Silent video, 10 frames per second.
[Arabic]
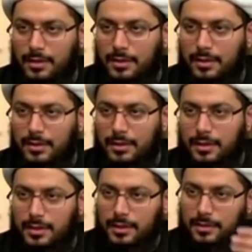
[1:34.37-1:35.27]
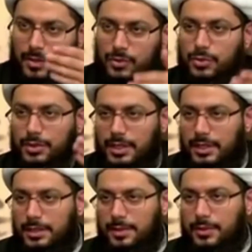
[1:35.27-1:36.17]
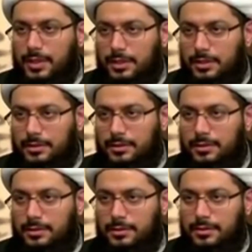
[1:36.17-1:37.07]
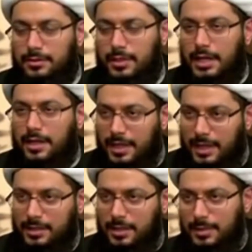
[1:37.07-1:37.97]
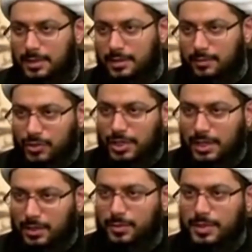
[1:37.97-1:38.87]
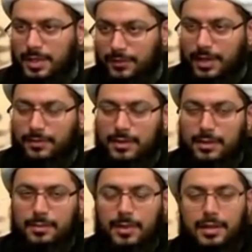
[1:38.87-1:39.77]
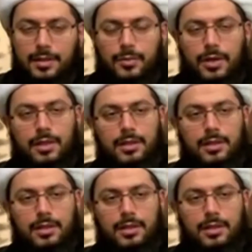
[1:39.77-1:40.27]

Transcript: آه، موجود الخطاب هناك أنا ذكرته بالمجلد وبالصفحة في بعض المحاضرات